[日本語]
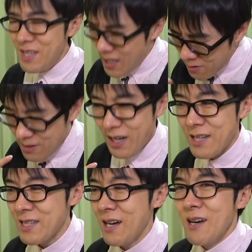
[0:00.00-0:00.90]
冷え性だか
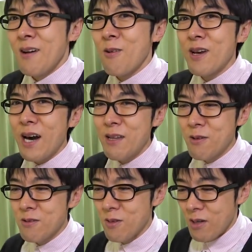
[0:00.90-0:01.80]
らさ、これ履い
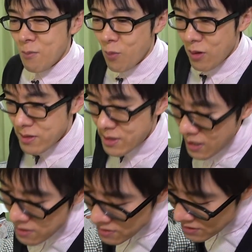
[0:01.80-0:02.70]
とくと、もう全